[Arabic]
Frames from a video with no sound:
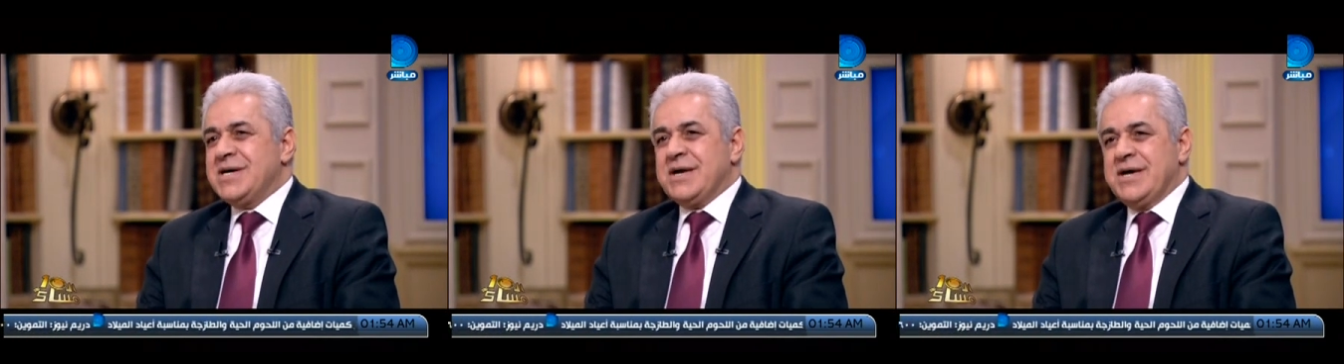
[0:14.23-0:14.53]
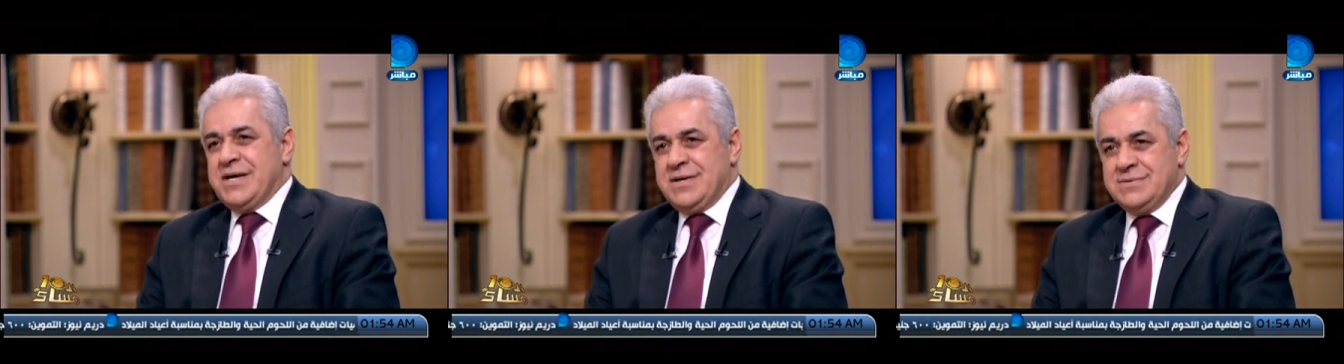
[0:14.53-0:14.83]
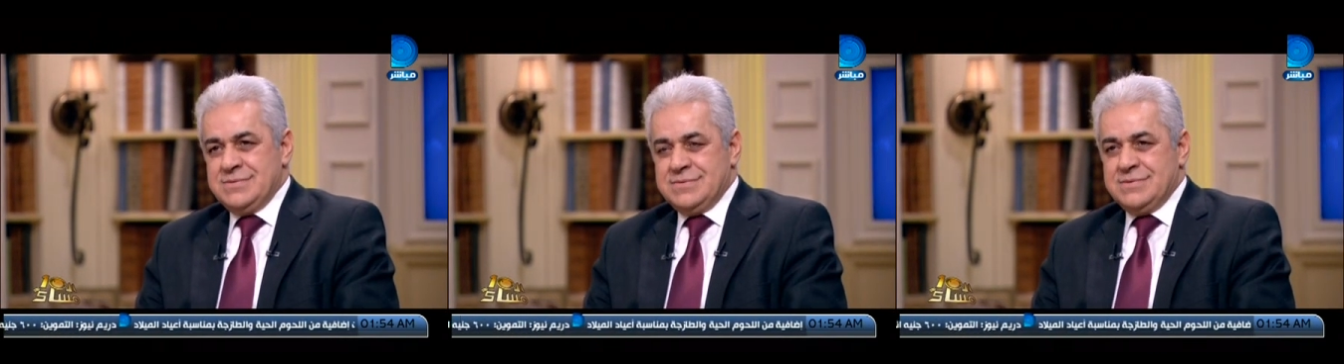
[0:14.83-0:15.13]
كراهيه
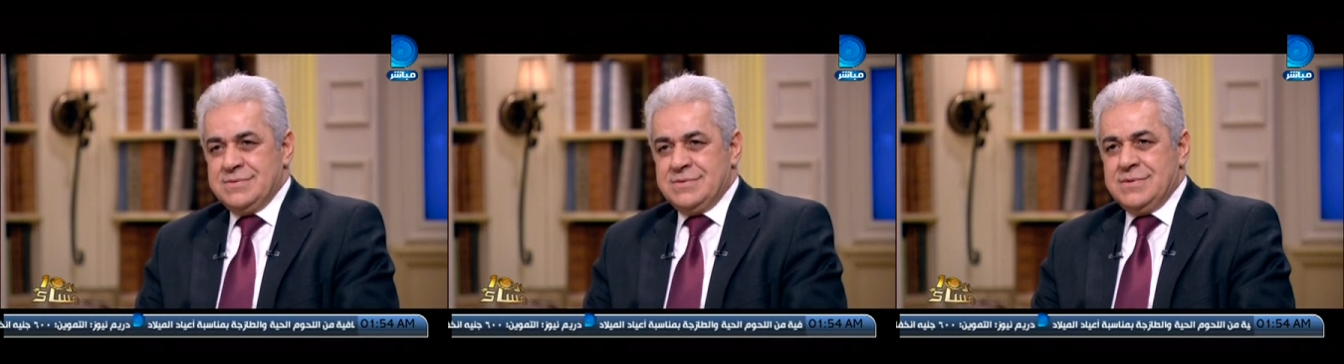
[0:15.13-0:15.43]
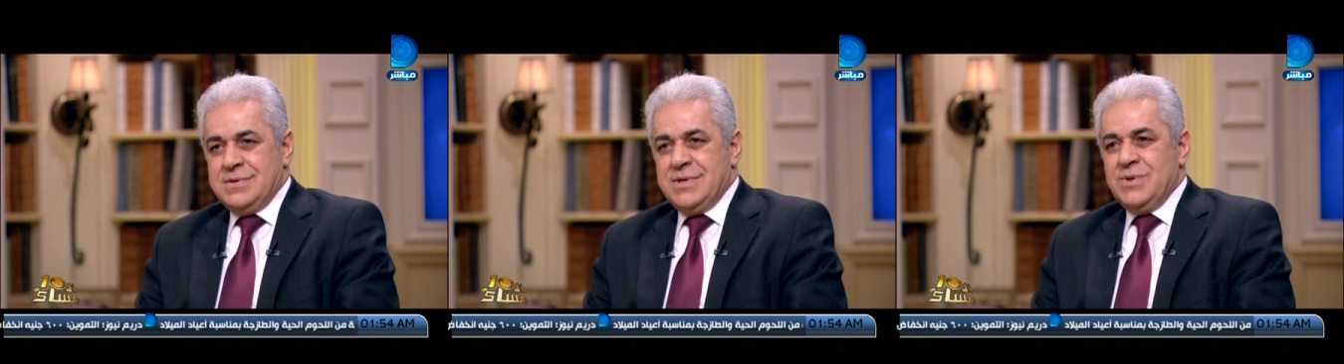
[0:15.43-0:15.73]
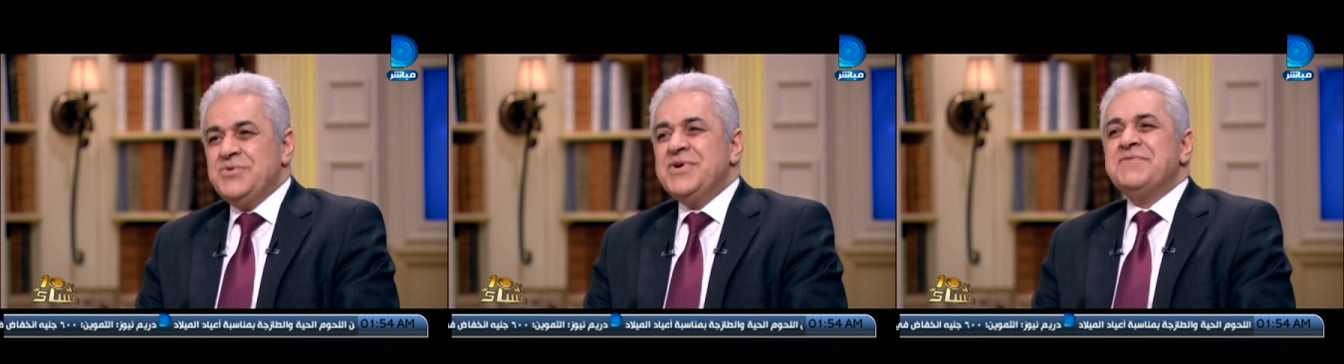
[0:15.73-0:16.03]

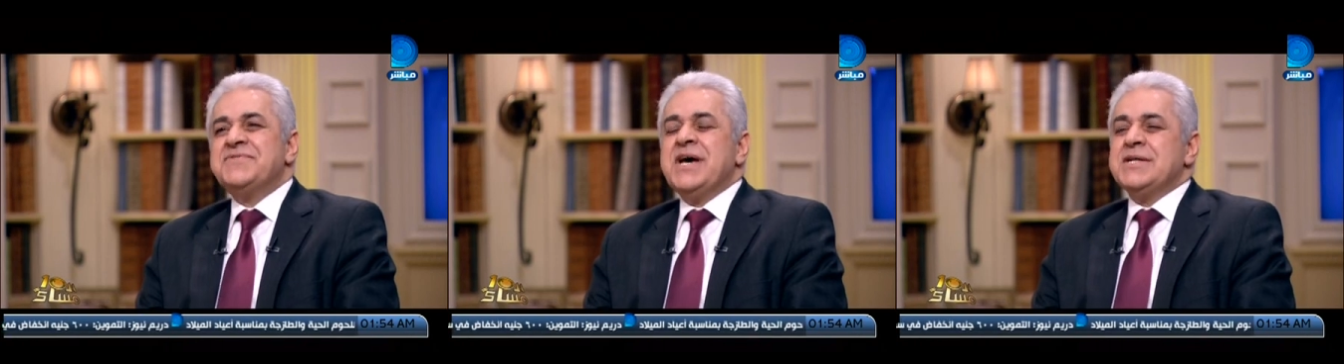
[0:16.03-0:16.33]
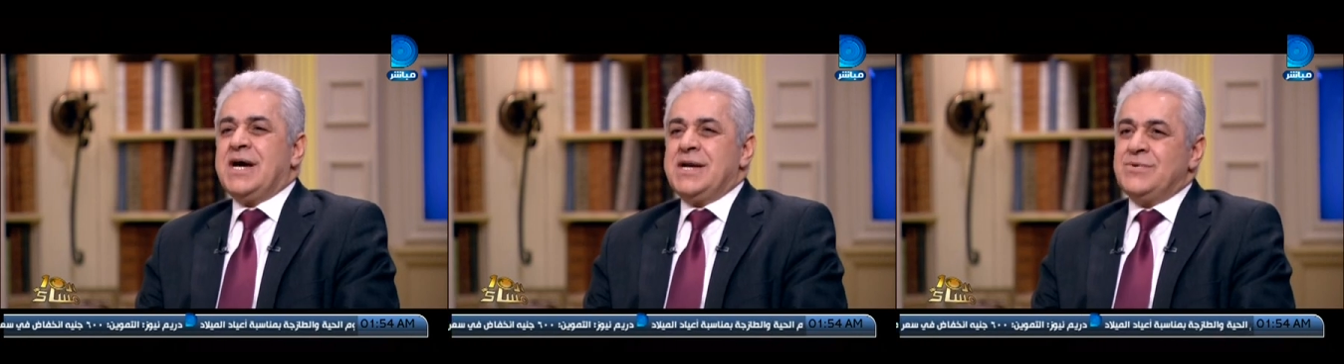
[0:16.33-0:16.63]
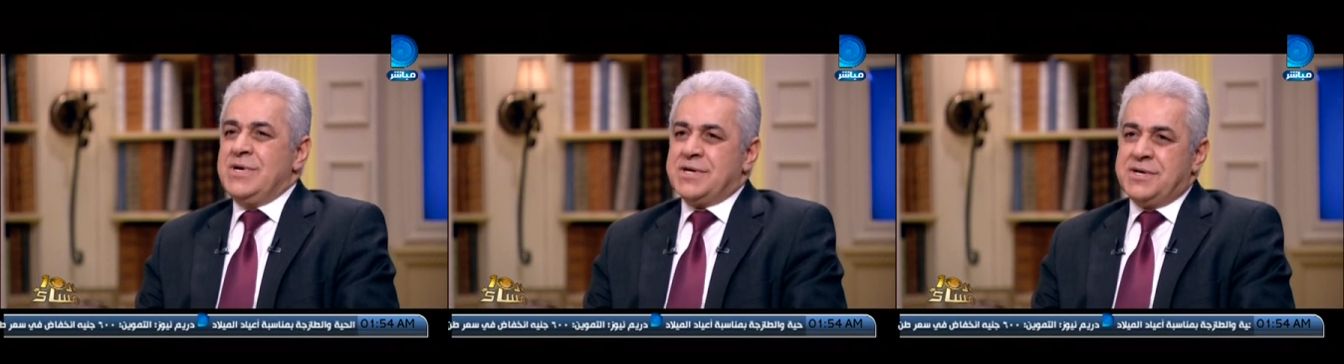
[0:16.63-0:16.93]
وفيها افتئات على
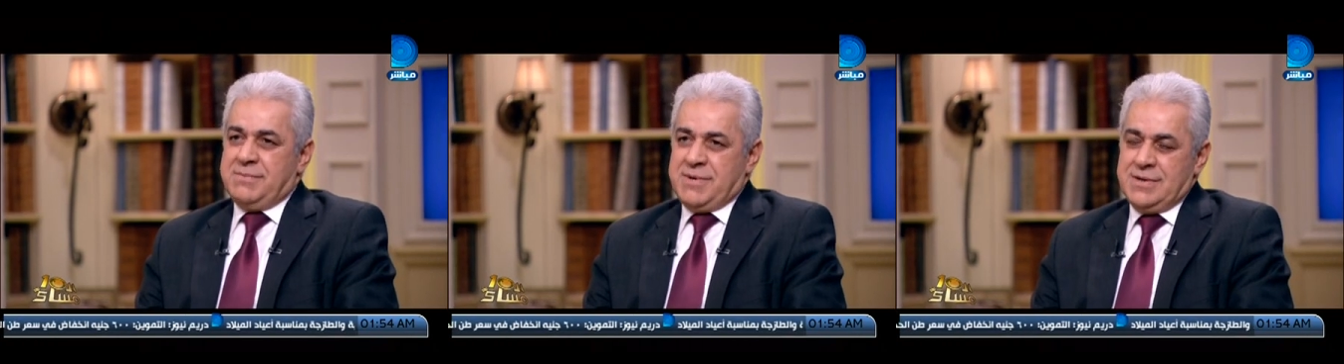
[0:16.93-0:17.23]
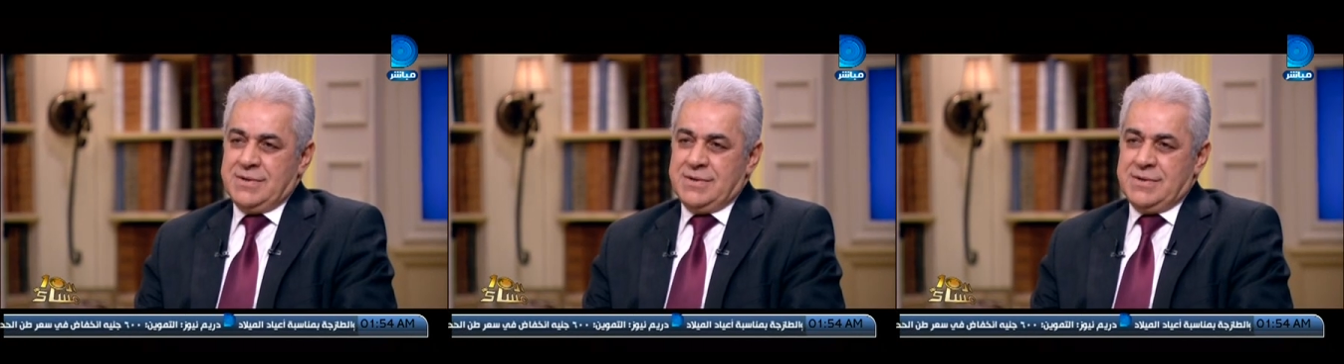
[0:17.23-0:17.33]
كل قيمه